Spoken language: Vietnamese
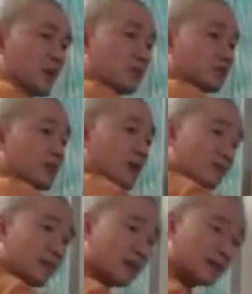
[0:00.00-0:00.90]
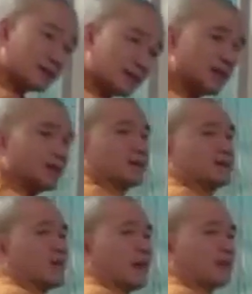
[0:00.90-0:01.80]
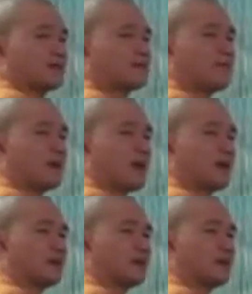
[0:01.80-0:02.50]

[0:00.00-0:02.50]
Học nhớ mà để chỉ lại cho người ta. Dễ